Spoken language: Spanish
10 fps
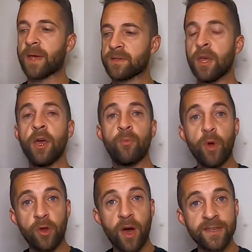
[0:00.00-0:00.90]
más.
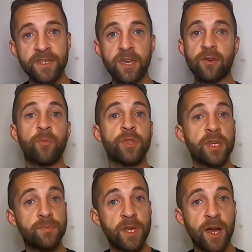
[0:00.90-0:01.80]
Bueno, así como te
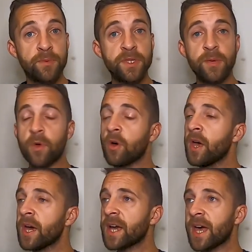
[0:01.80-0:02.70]
explicaba al principio,
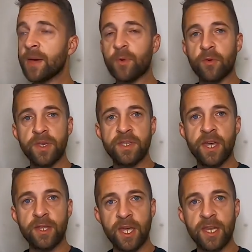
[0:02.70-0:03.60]
cada
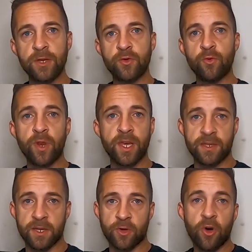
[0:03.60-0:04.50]
provincia tiene su
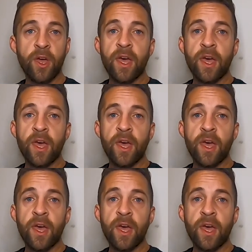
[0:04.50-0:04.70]
requisito.